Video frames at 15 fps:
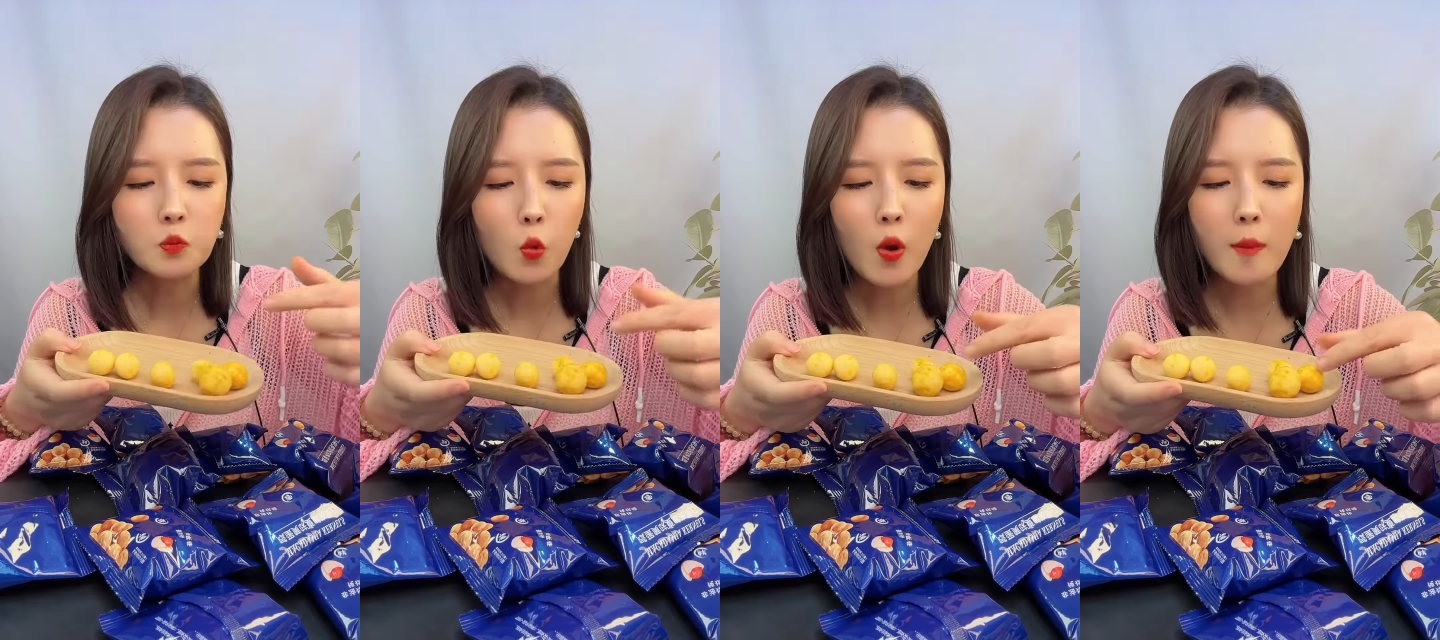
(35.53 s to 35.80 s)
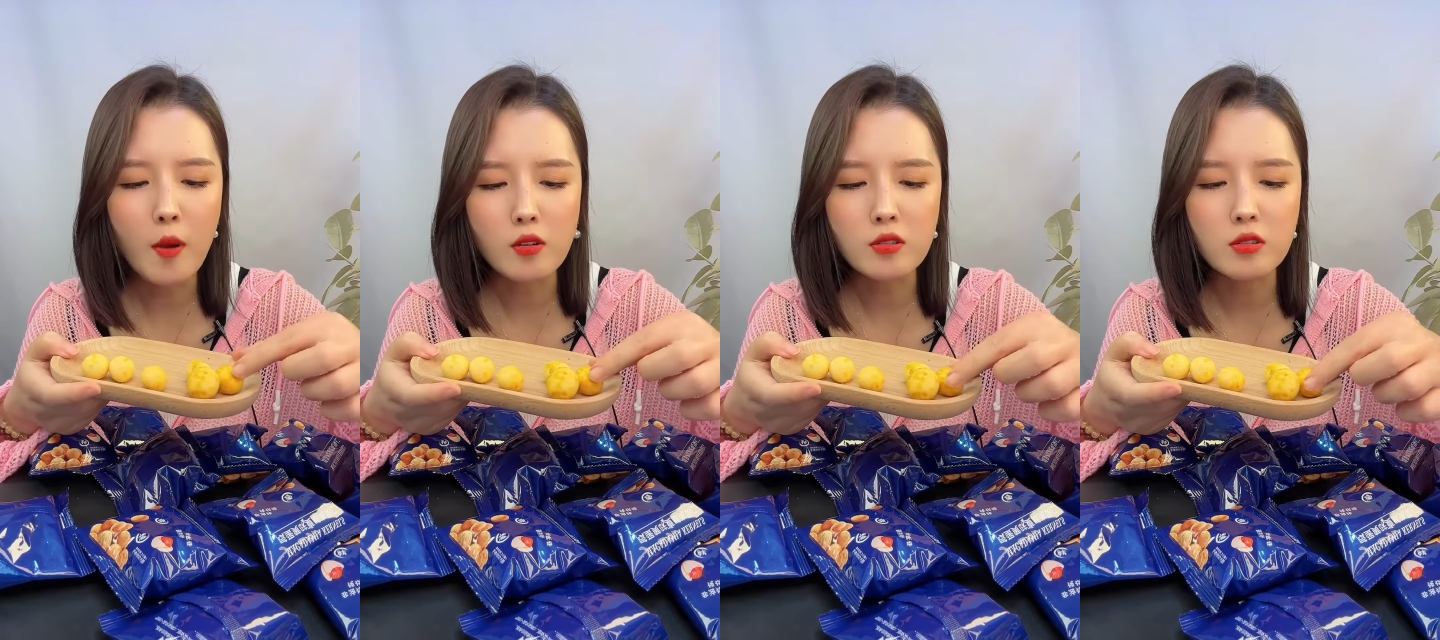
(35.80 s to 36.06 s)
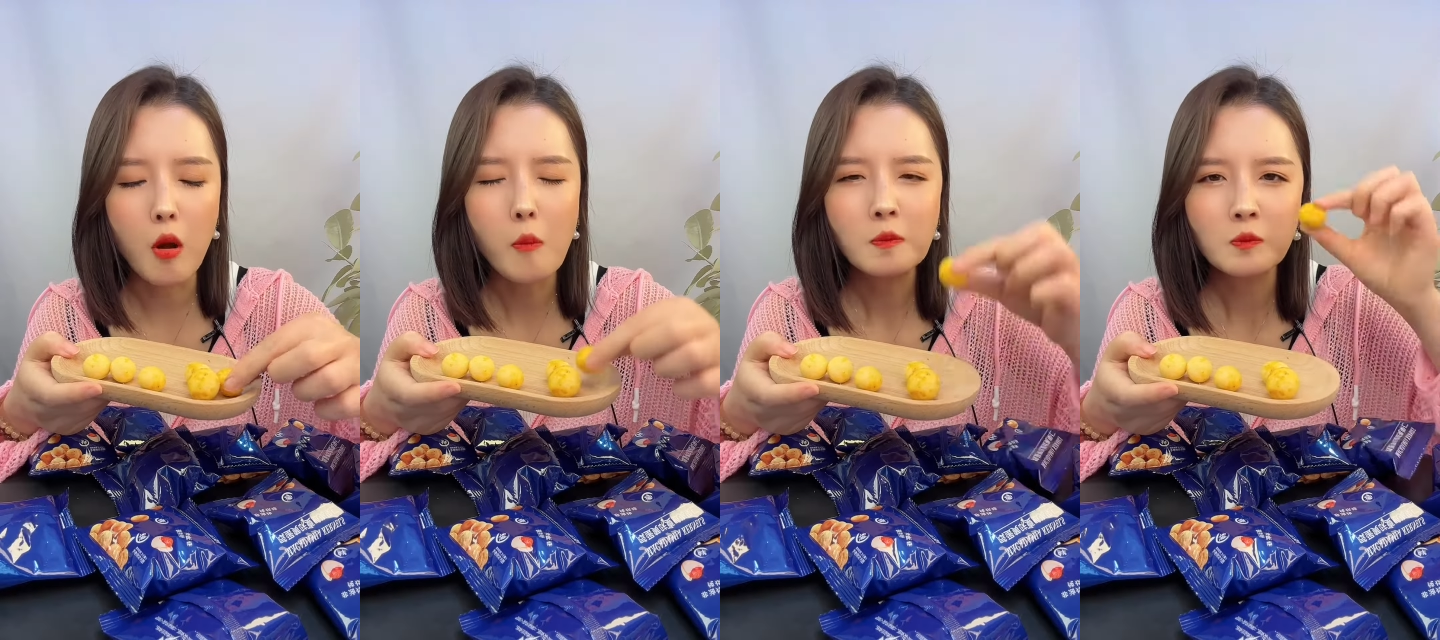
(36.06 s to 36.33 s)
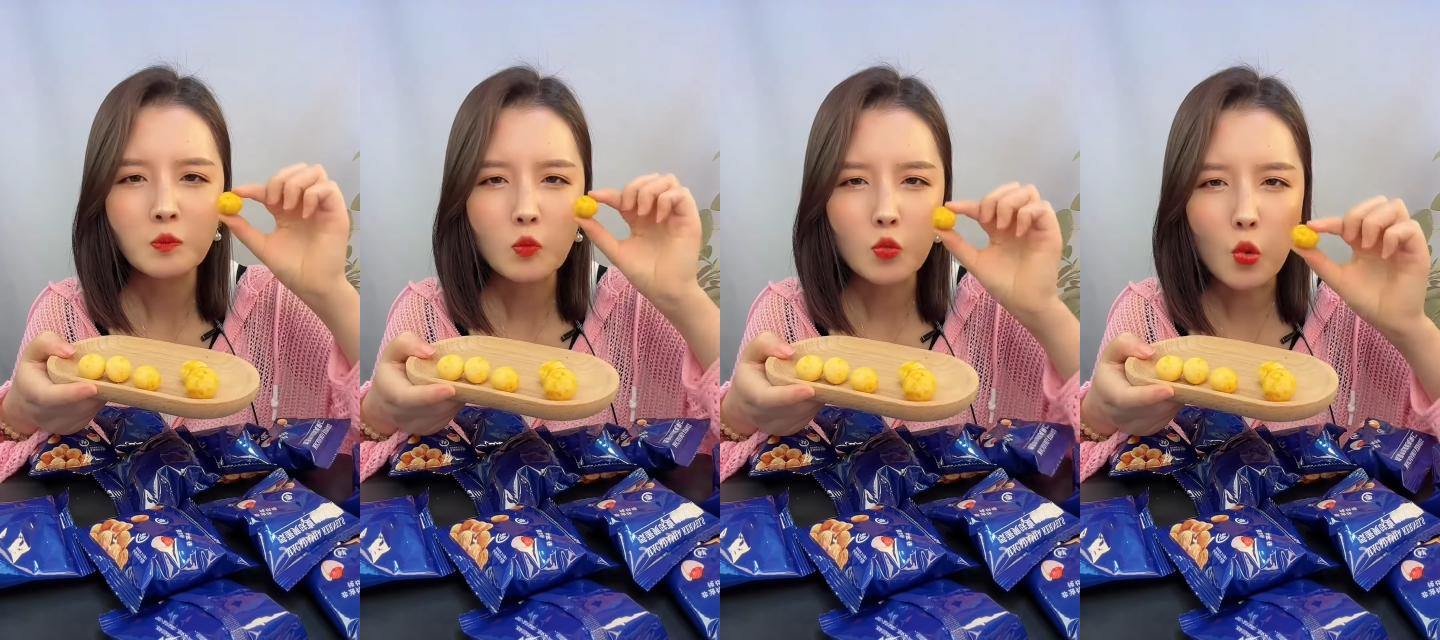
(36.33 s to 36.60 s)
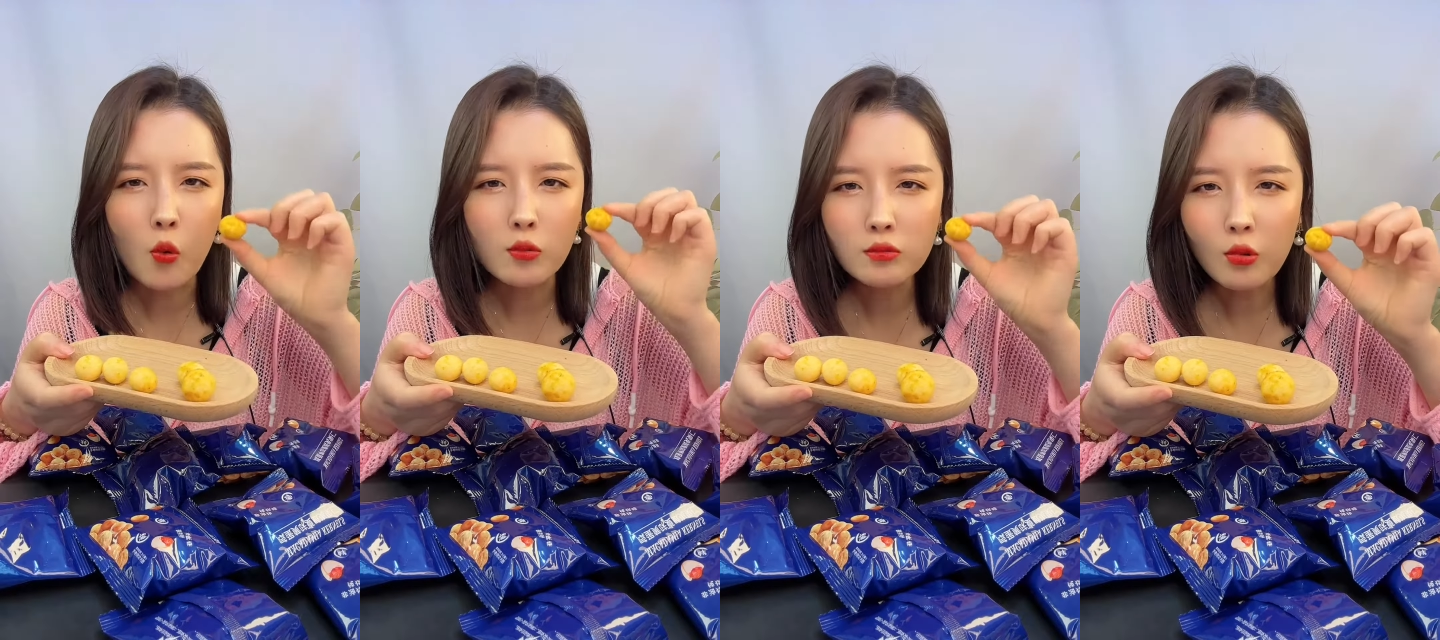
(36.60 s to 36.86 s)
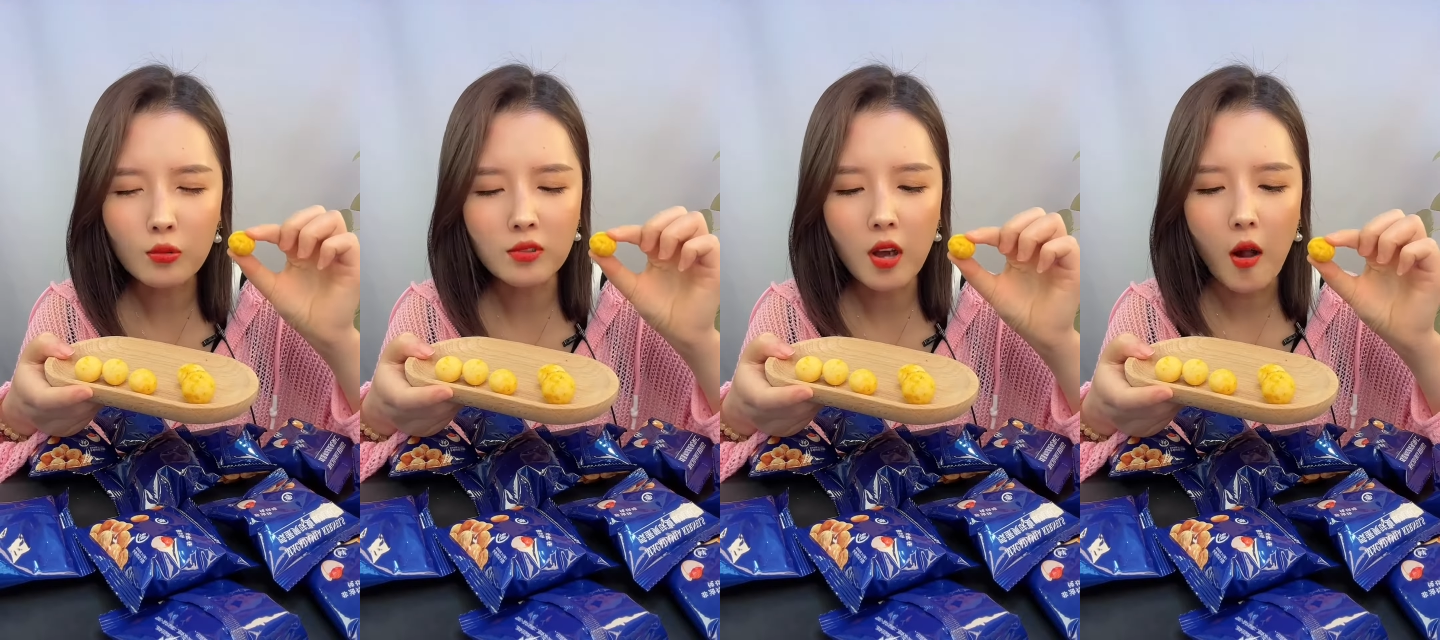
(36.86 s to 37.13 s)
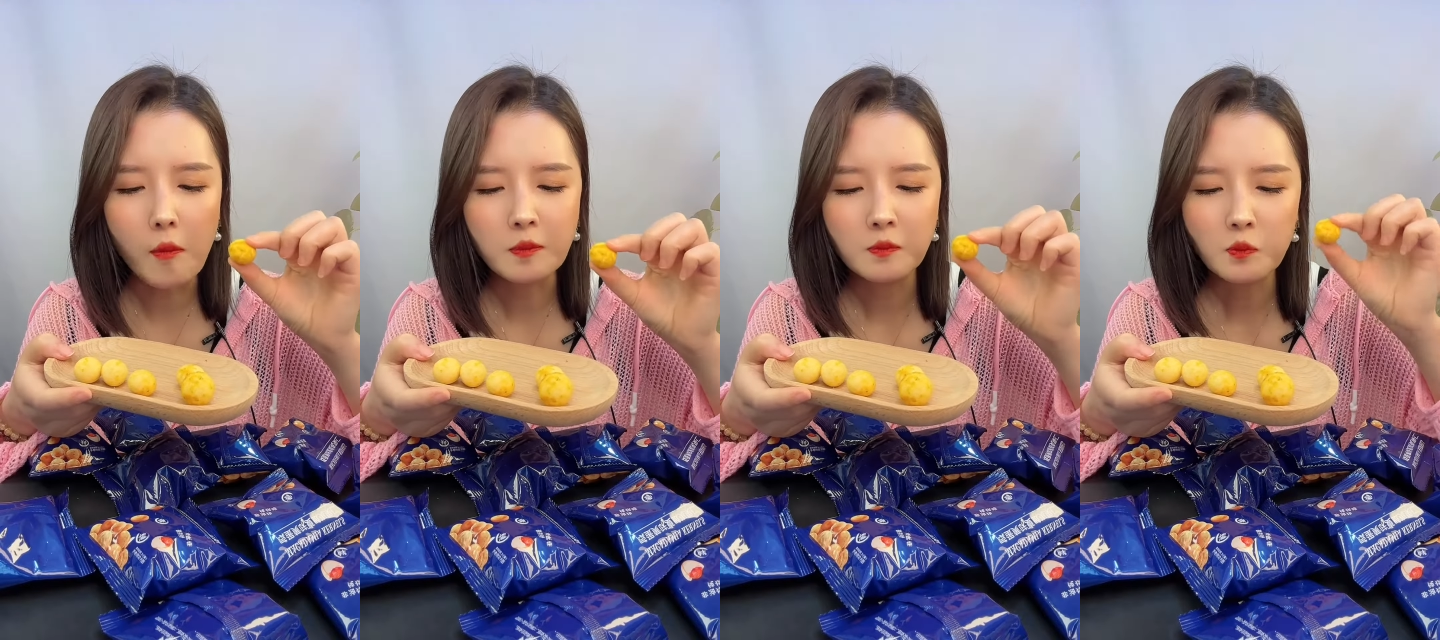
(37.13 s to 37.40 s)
外边是浓浓的